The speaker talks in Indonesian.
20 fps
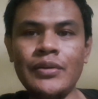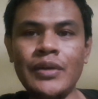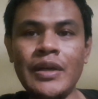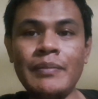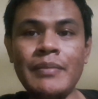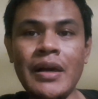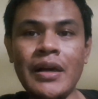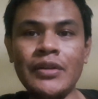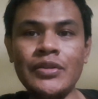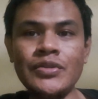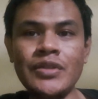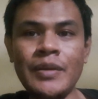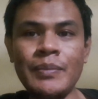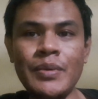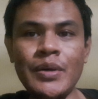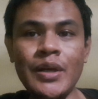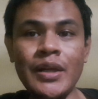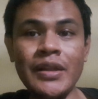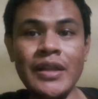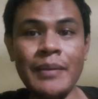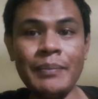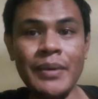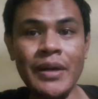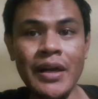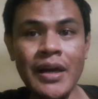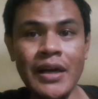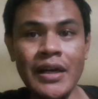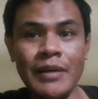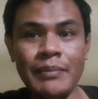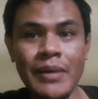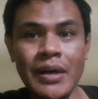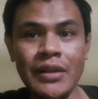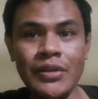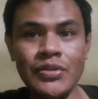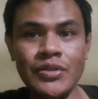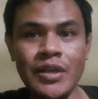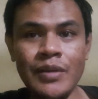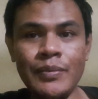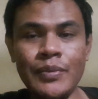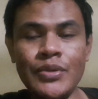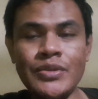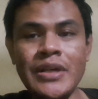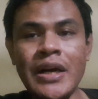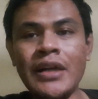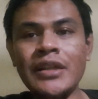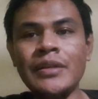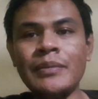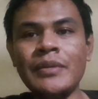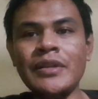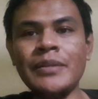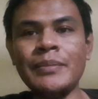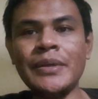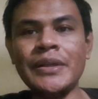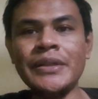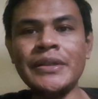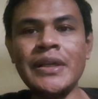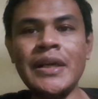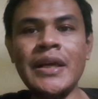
500 ribu kita berikan 500 ribu jangan teman-teman